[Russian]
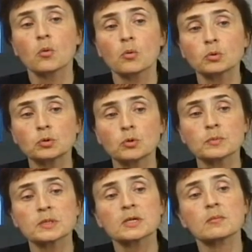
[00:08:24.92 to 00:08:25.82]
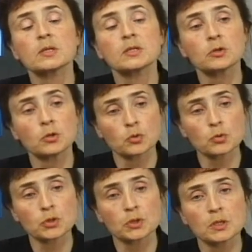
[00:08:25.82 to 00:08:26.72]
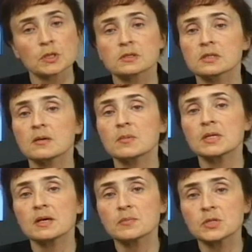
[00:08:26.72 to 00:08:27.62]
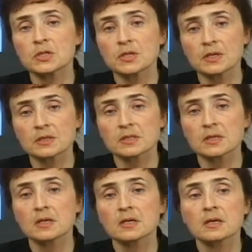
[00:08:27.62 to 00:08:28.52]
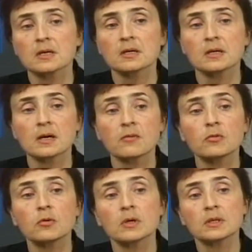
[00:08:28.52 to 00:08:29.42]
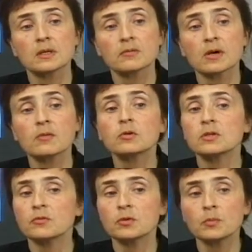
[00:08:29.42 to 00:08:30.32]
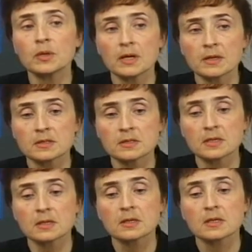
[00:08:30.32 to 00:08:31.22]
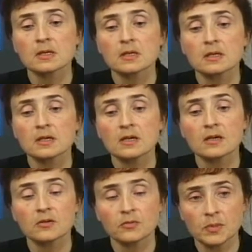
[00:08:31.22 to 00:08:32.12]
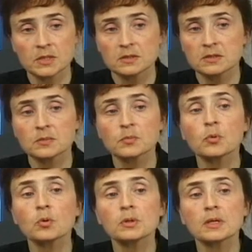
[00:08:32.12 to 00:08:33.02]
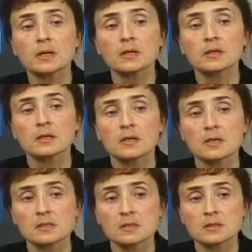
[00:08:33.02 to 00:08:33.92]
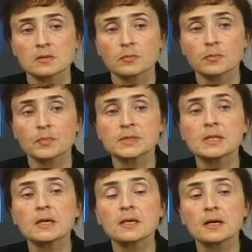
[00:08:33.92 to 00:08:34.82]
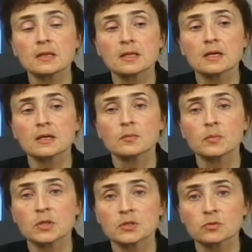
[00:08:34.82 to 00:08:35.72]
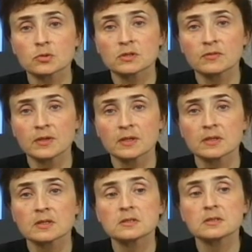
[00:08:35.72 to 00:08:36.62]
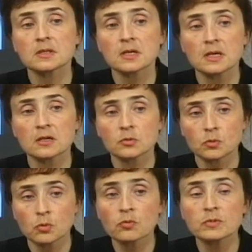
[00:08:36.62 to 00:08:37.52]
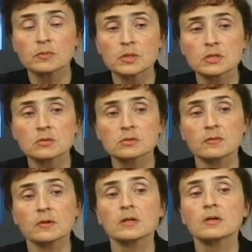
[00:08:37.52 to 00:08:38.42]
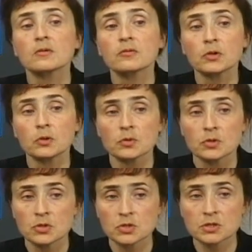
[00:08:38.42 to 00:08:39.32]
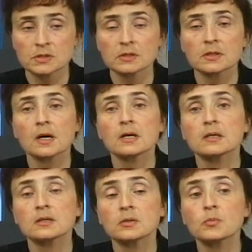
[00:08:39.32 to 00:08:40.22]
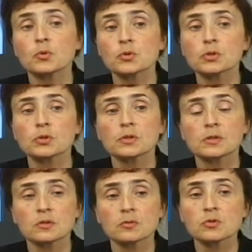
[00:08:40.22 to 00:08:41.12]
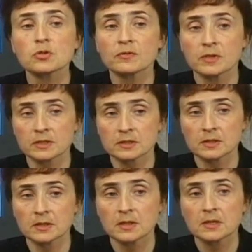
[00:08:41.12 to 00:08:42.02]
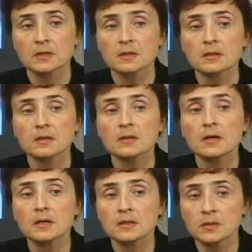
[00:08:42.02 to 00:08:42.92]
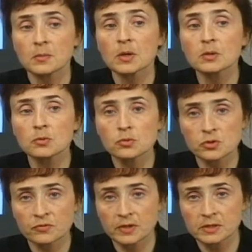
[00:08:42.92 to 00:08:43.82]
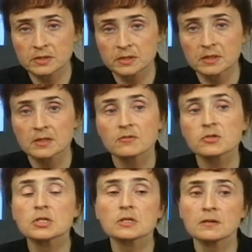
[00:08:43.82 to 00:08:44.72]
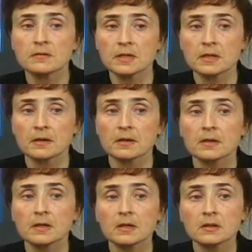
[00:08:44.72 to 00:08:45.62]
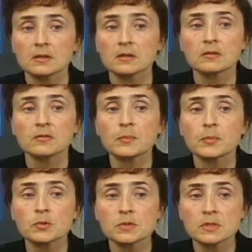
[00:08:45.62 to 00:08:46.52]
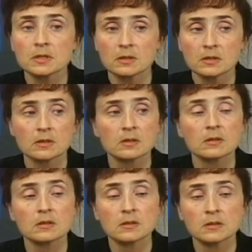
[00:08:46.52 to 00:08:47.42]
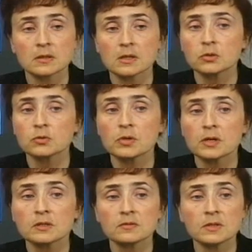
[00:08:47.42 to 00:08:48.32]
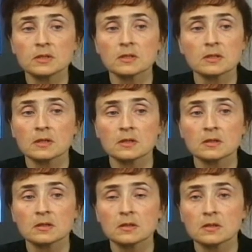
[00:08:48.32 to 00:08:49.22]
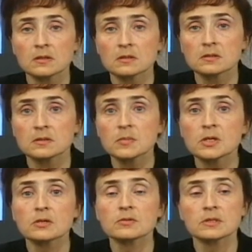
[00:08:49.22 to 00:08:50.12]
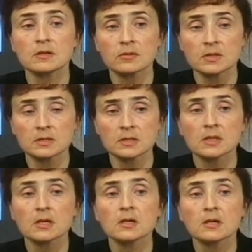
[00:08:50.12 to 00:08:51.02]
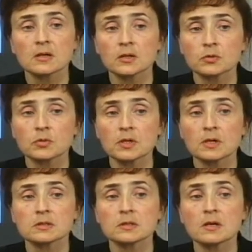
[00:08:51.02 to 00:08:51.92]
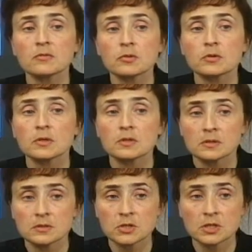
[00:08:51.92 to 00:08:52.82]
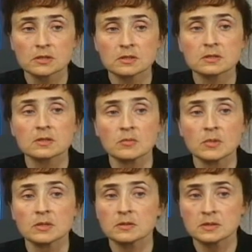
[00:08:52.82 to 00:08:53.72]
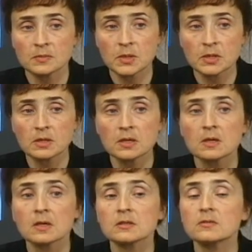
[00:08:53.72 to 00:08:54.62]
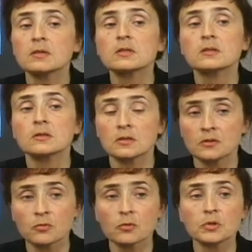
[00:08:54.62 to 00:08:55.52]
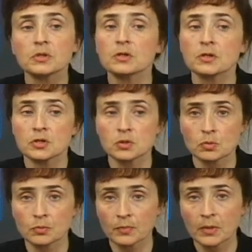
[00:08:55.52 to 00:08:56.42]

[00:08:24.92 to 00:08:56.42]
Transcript: о том, с кем она дружит, с кем она общается, а, кого она, в кого она влюбляется. И вместе с тем полное, а, э, постоянное присутствие Сергея, духовное присутствие в ее жизни. Как это может уживаться – как это могло уживаться в человеке. Это вопрос, а, на который ответ я не собираюсь давать, который я ставлю часто сама себе и ответа на него не нахожу.